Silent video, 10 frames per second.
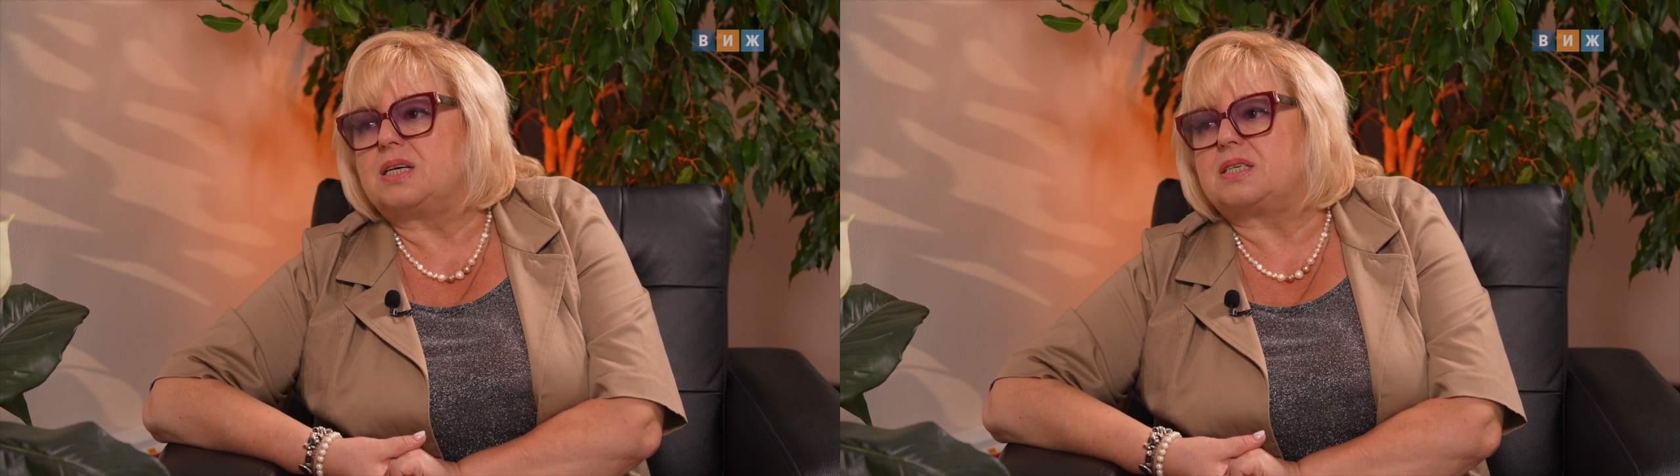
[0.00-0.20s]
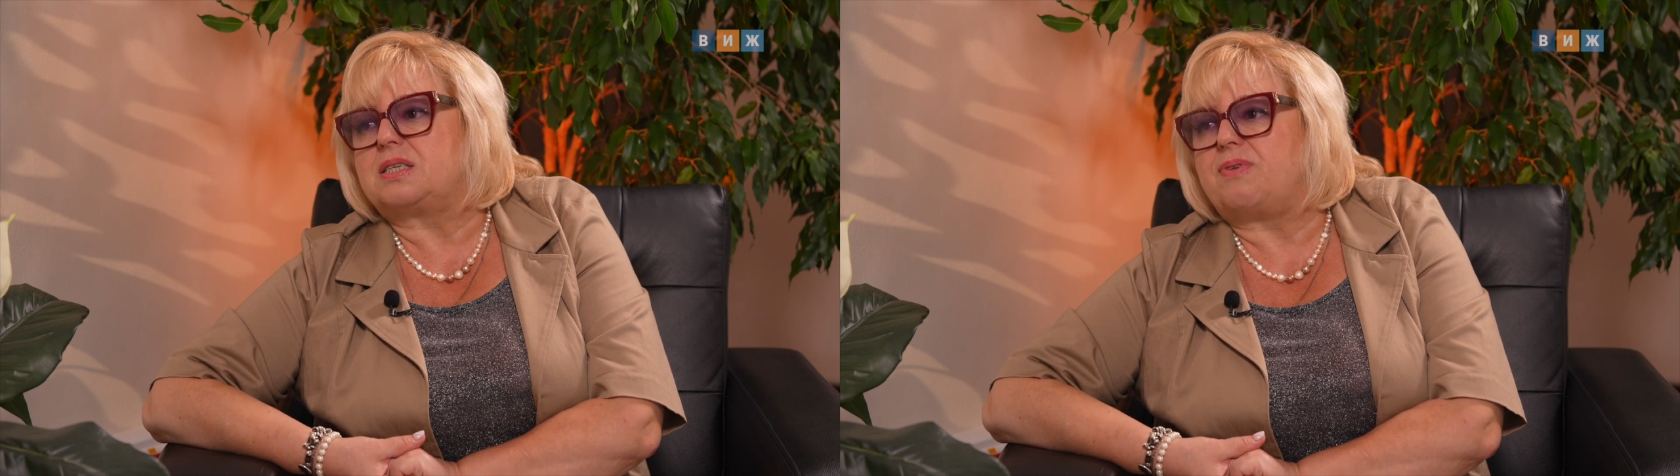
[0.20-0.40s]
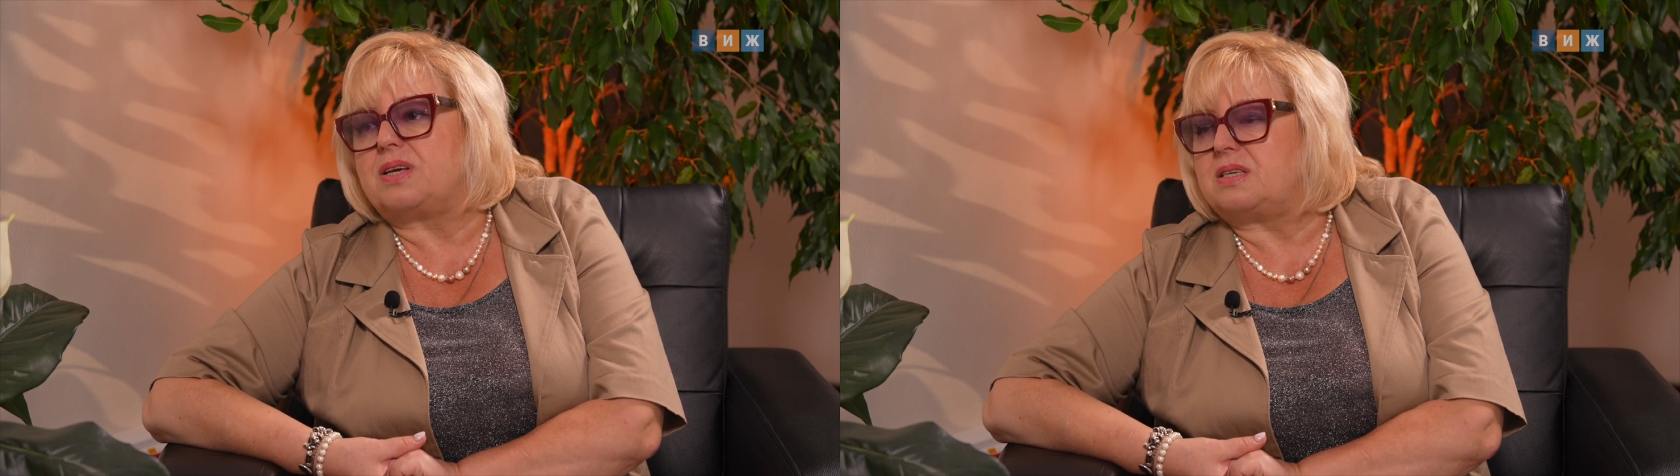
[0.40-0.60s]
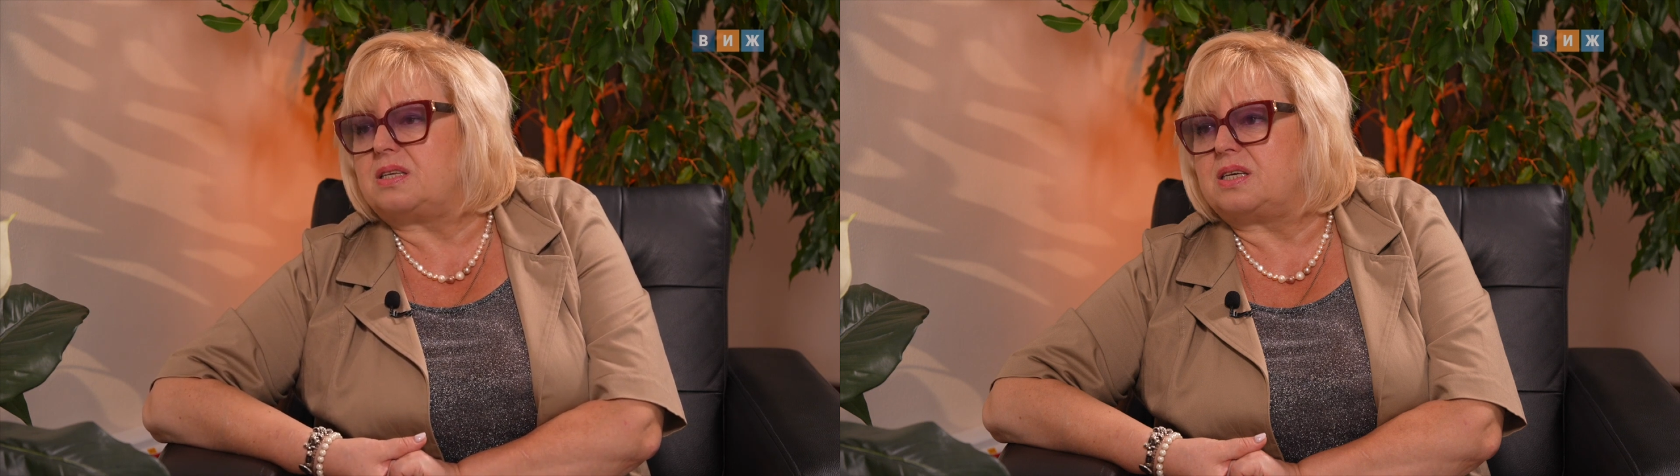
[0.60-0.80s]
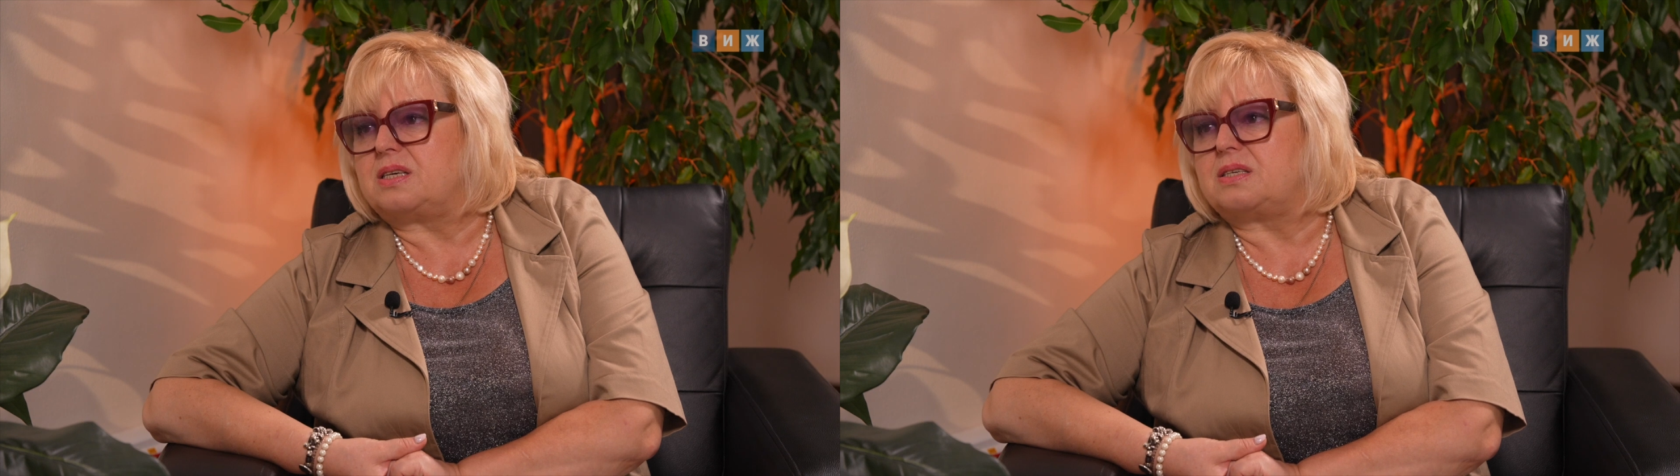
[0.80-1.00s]

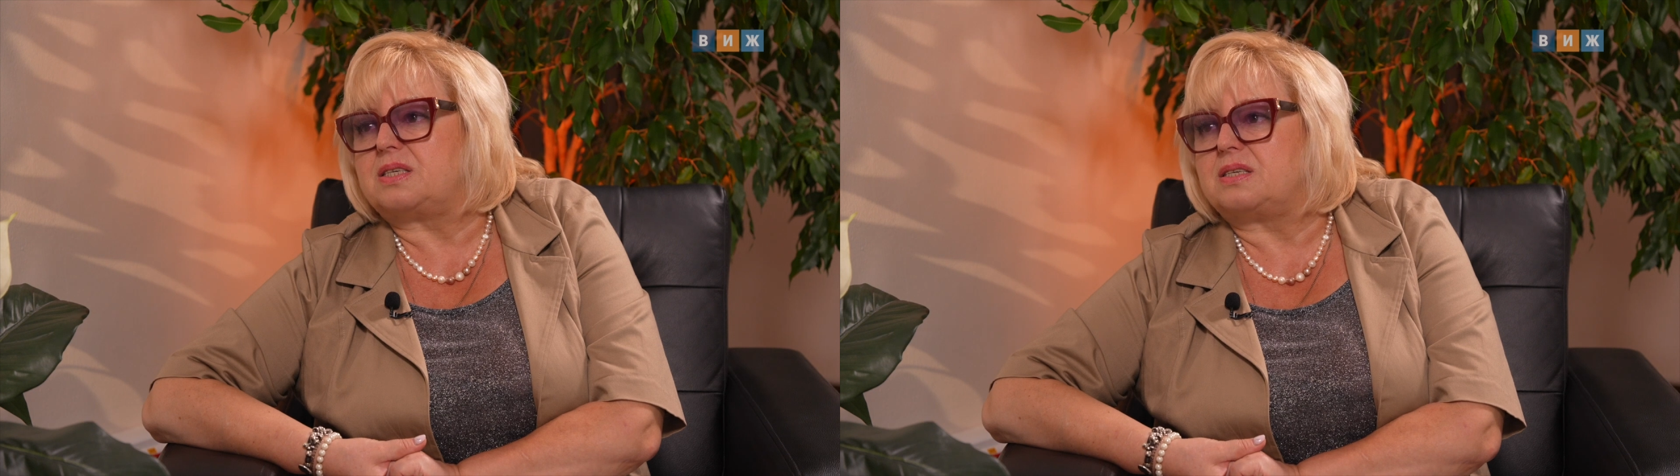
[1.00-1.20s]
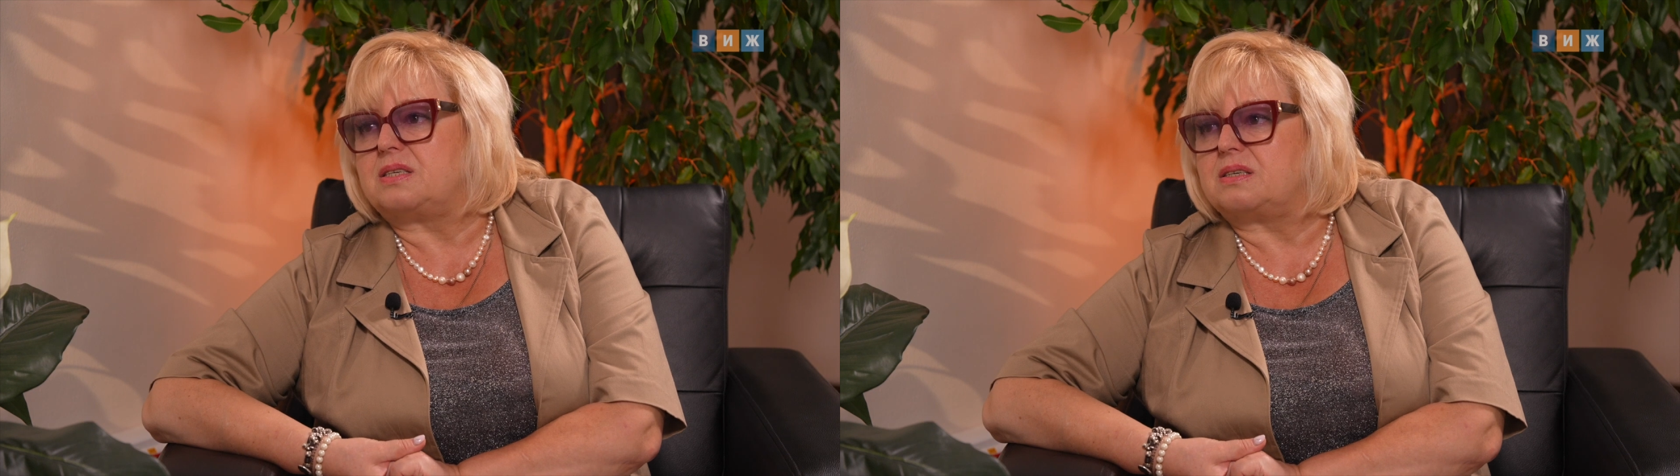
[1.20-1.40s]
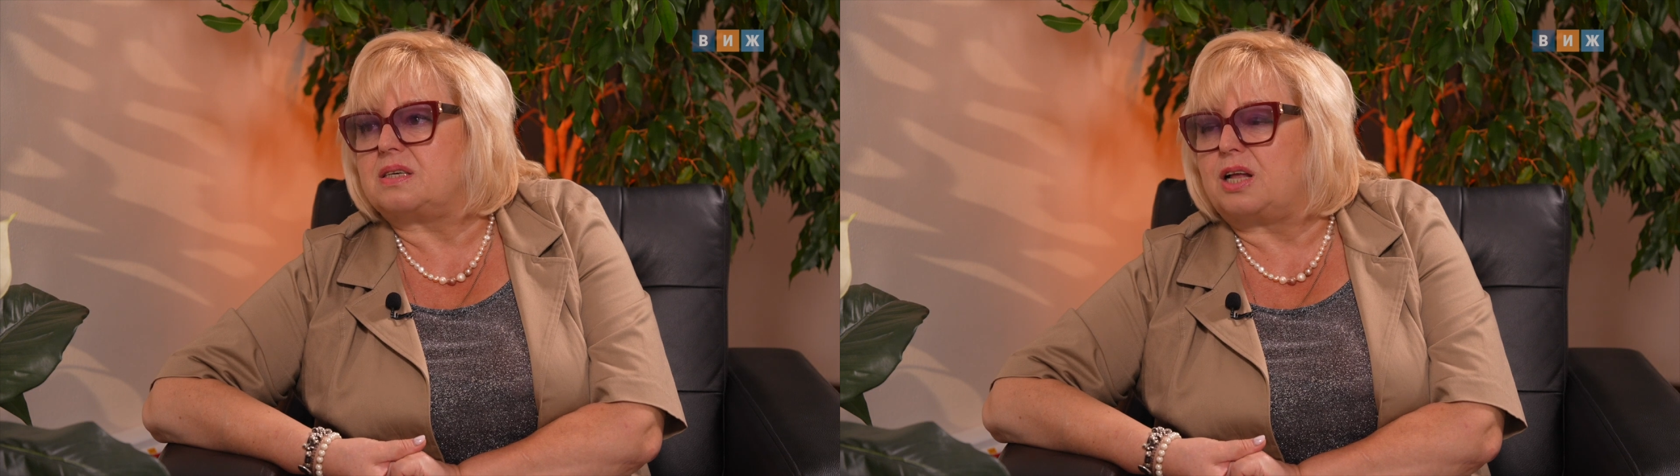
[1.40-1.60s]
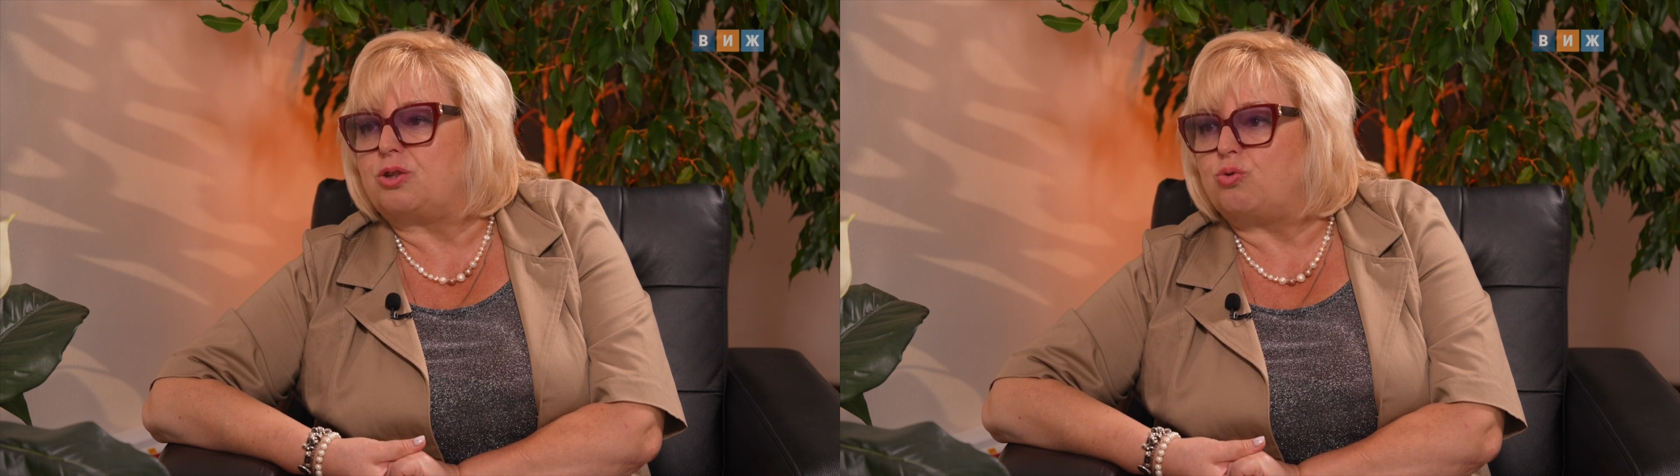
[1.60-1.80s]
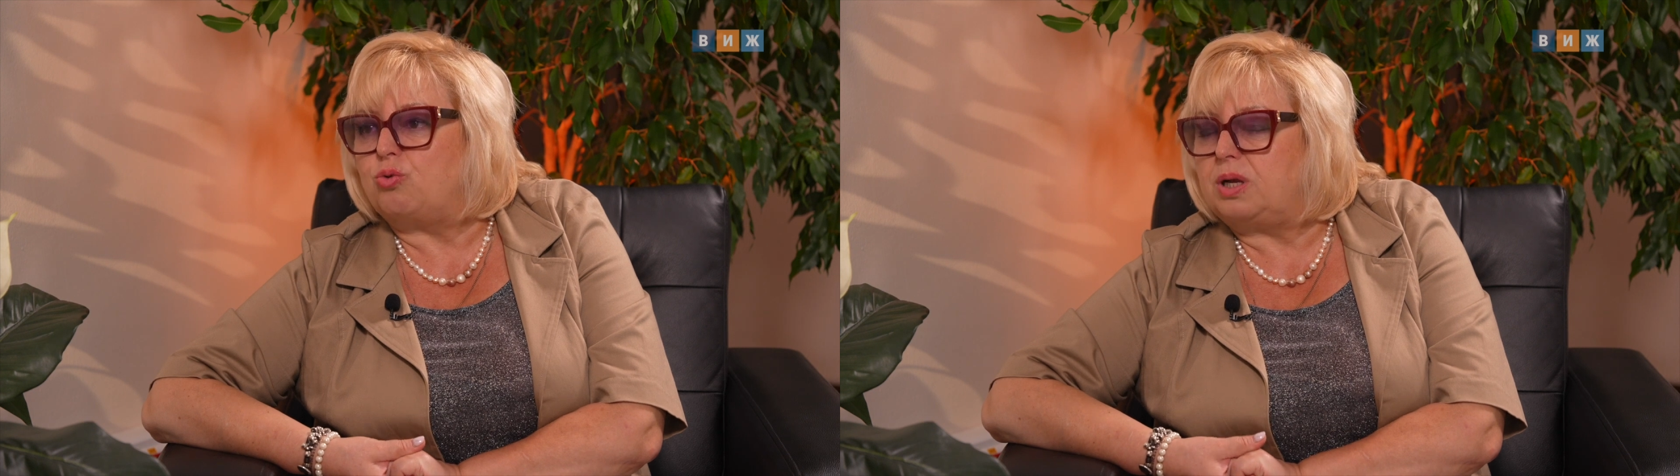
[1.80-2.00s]
связанные с
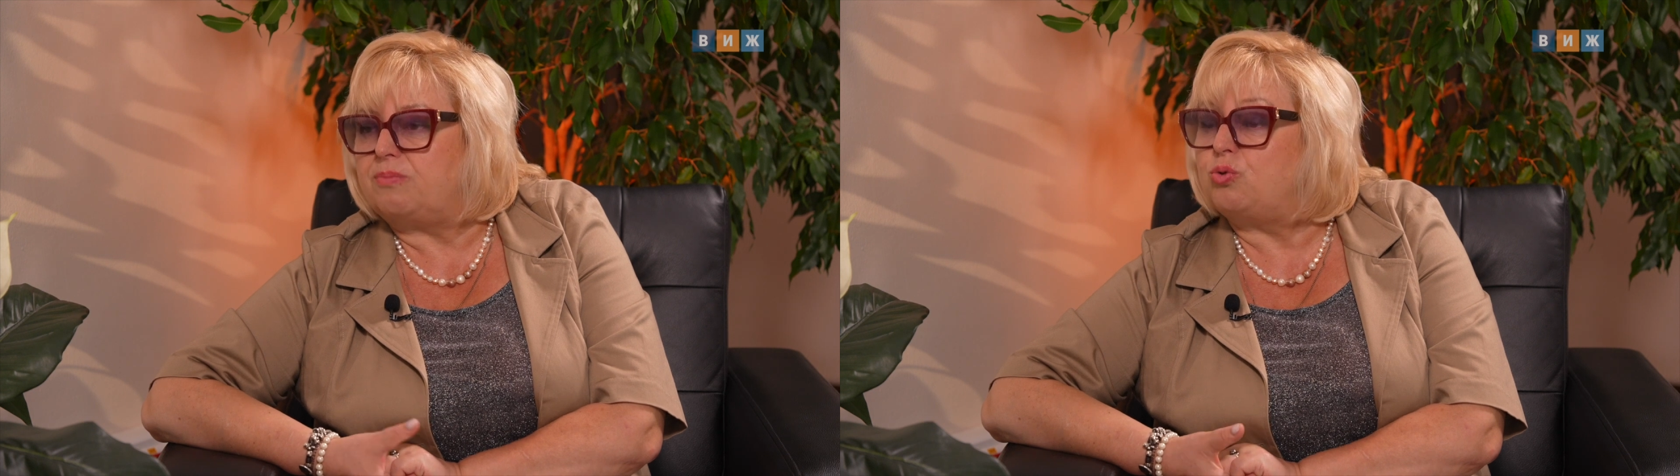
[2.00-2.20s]
контролем,